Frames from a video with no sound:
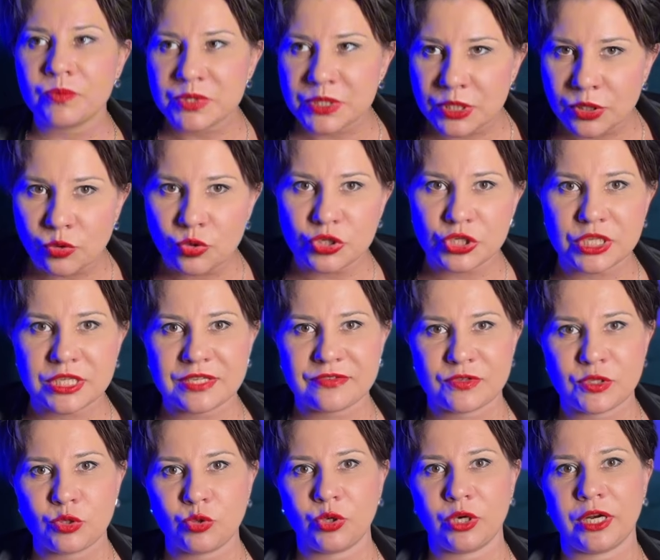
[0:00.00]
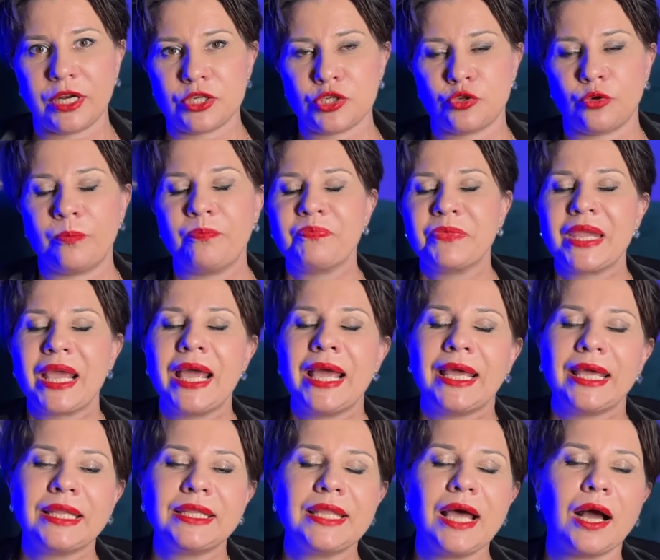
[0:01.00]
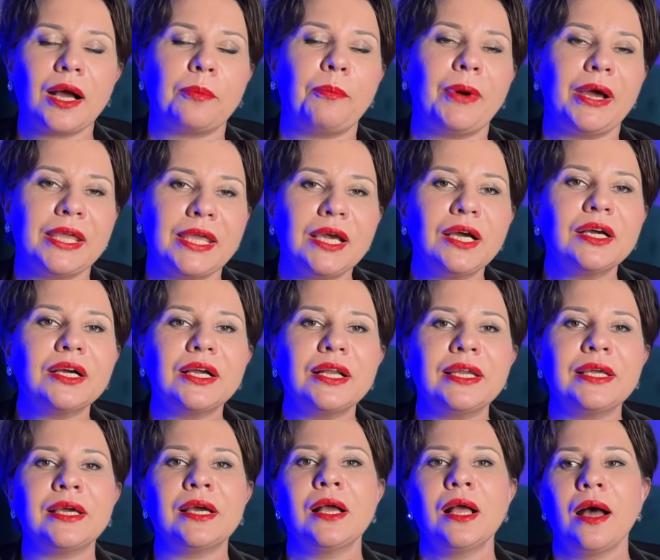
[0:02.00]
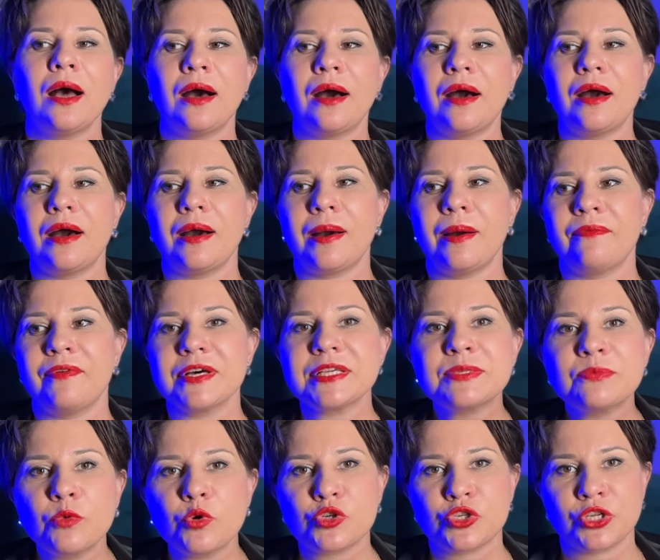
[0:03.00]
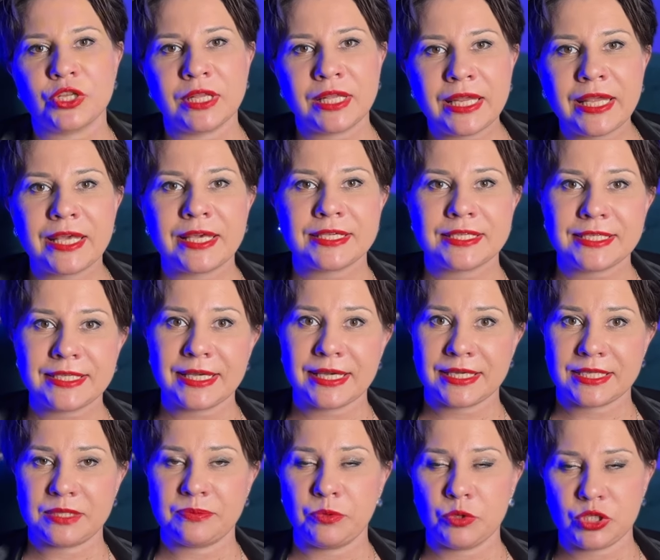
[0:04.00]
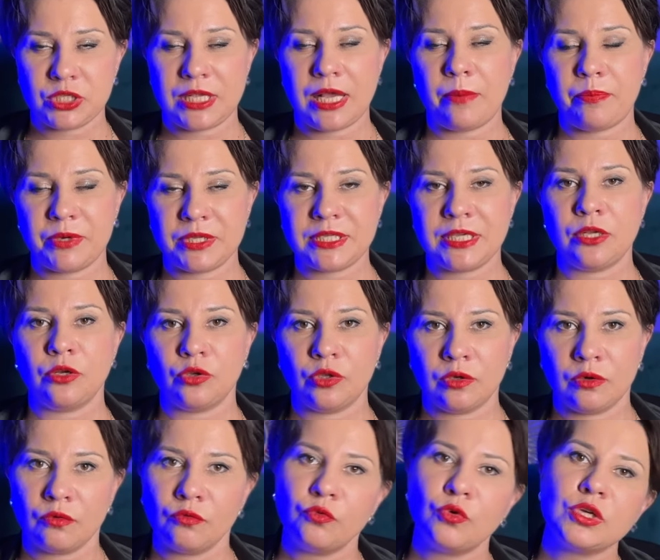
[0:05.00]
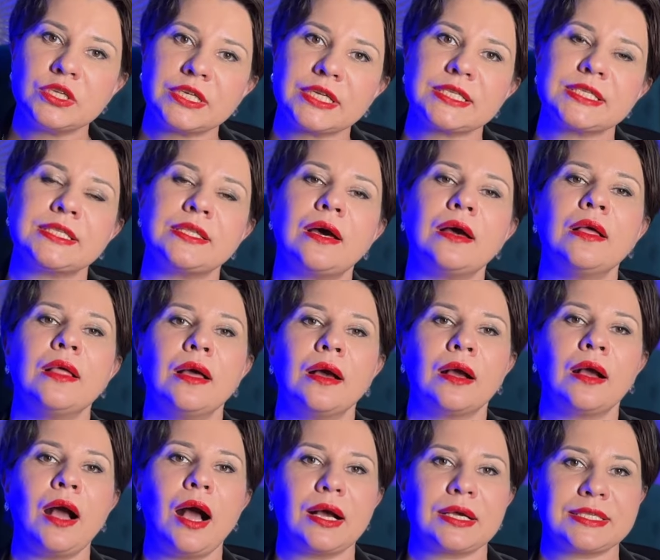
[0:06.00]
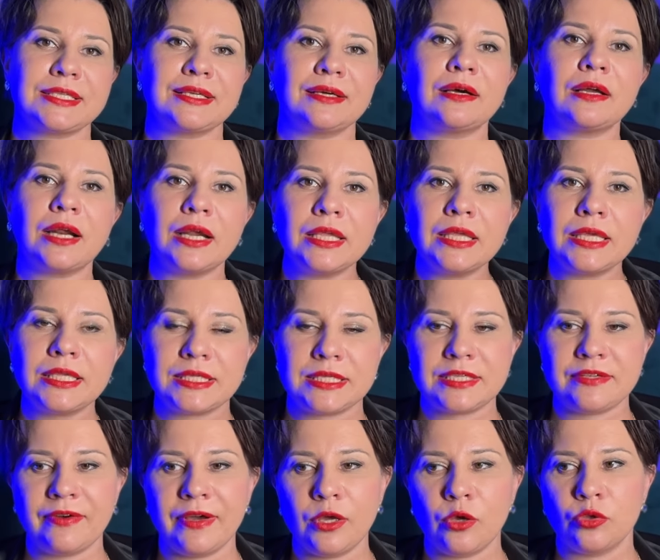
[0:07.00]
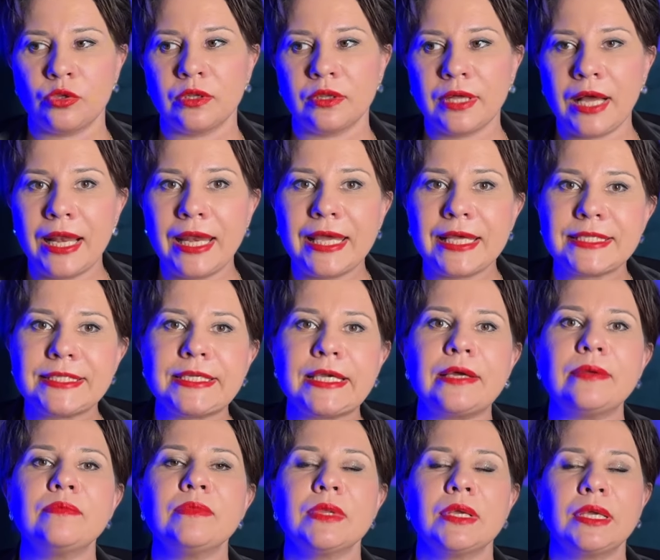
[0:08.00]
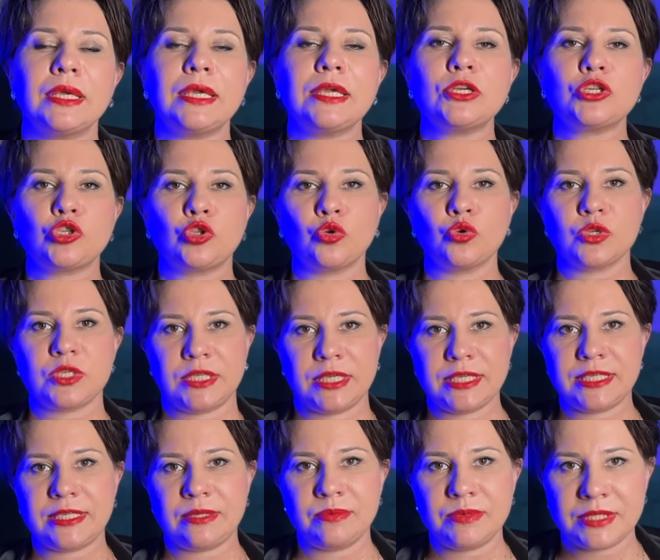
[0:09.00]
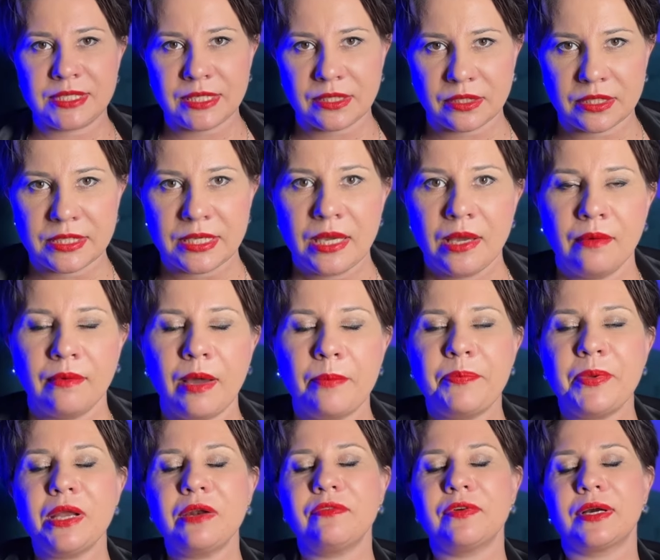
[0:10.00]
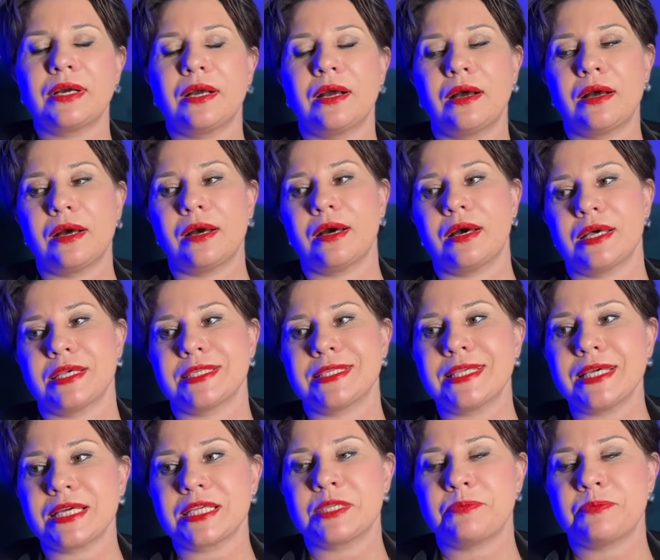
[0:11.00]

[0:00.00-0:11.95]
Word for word: сложится все хорошо. Итак, поехали. А, возможен ли секс после определенного возраста? Как сохранить свое долголетие и что с этим делать? Во-первых, а, секс